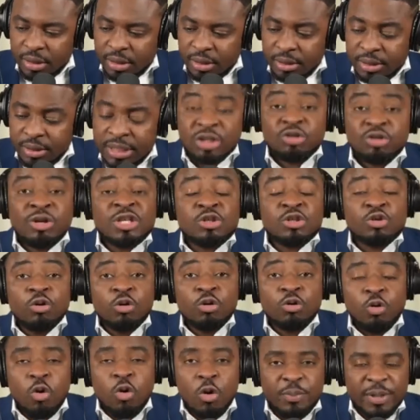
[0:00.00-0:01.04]
Situation
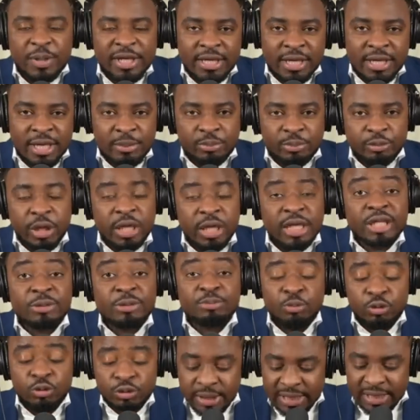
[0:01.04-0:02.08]
compliquée pour
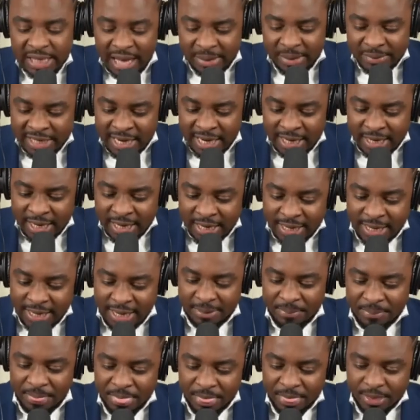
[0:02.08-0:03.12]
équipe plus Abinadel là.
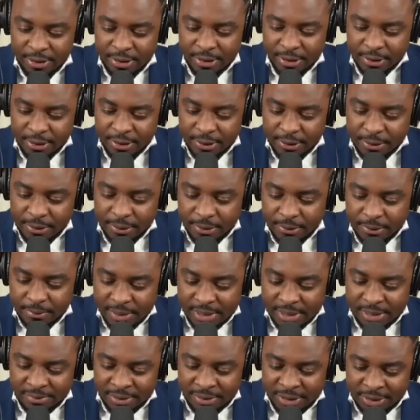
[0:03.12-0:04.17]

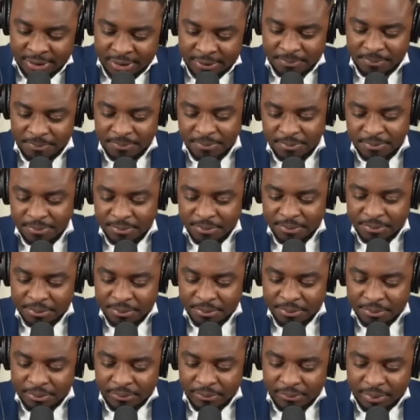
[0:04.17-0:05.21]
Mes amis,
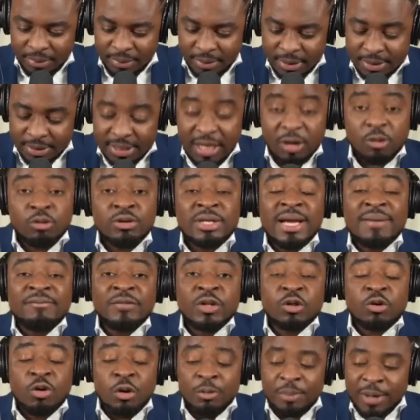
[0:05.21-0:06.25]
c'est qu'on y a min
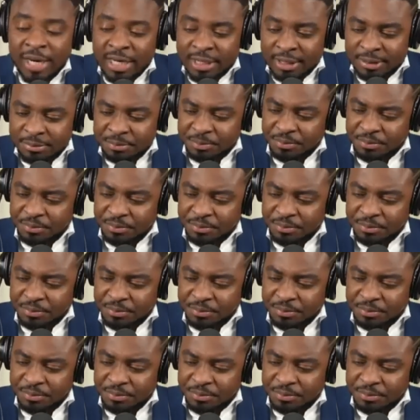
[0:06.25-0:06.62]
comprendre.